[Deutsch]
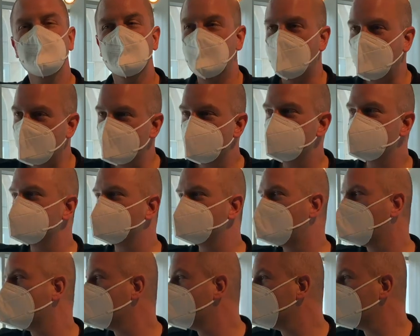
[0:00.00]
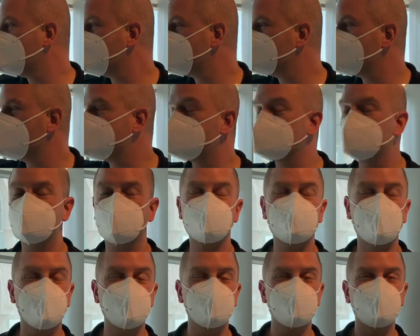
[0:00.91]
Also von daher wird es das
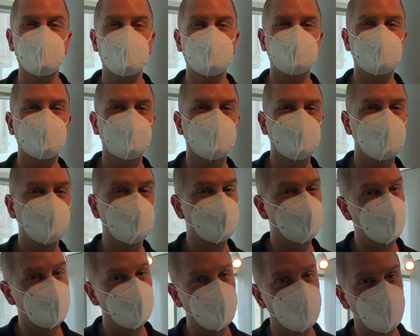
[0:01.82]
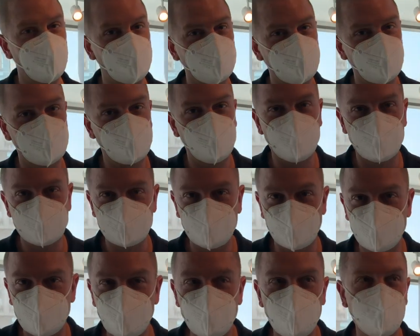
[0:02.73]
ein oder andere interessante Fahrzeug vielleicht
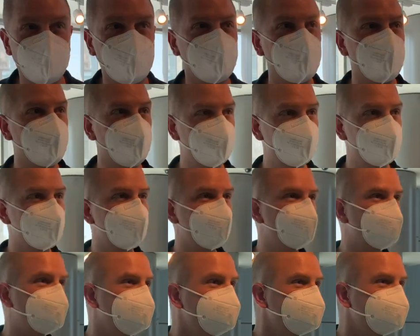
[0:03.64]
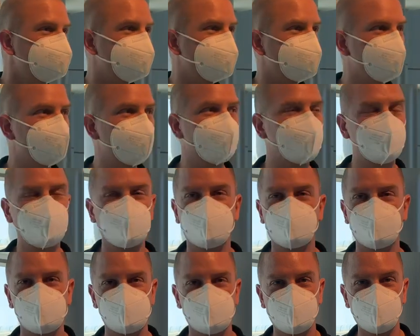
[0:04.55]
aus Dubai hier geben. Was stimmt, ähm, hier
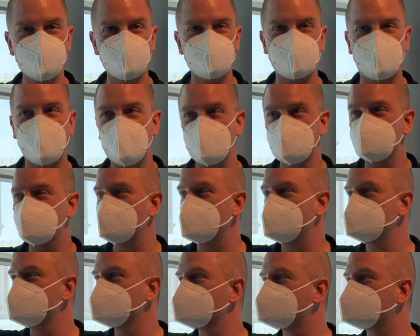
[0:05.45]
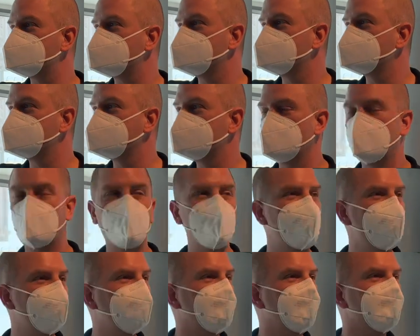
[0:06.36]
sollen Used Cars stehen. Es stehen
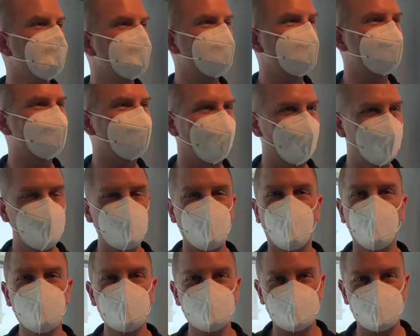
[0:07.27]
genau drei rum,